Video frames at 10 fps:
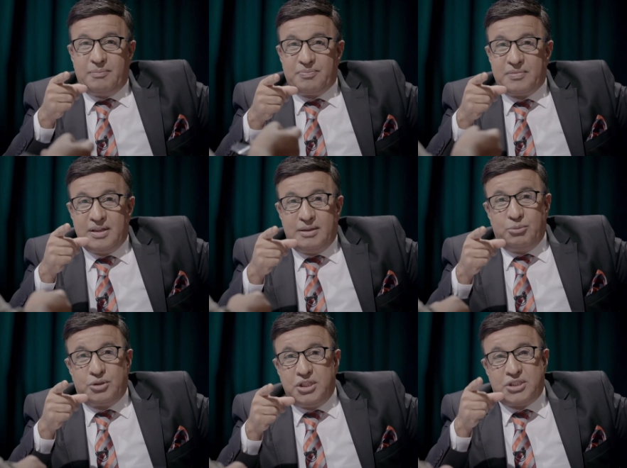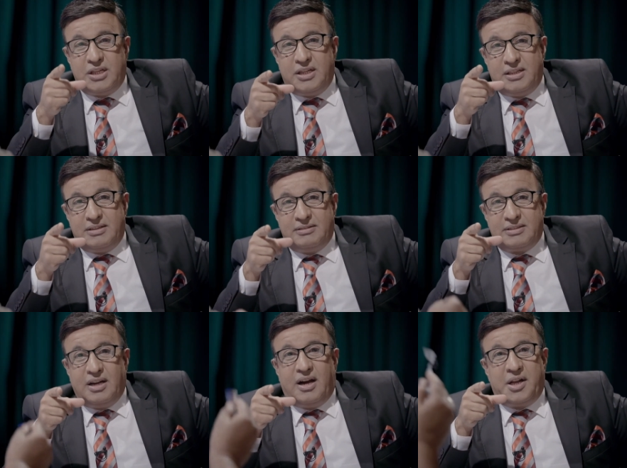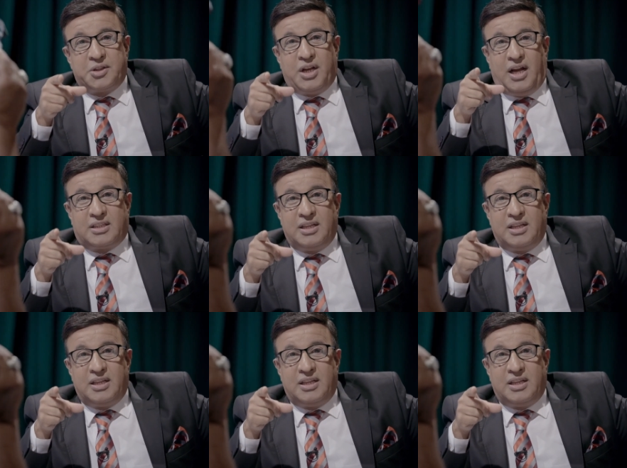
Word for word: احكي لي وين منتجنا دهانه طلعت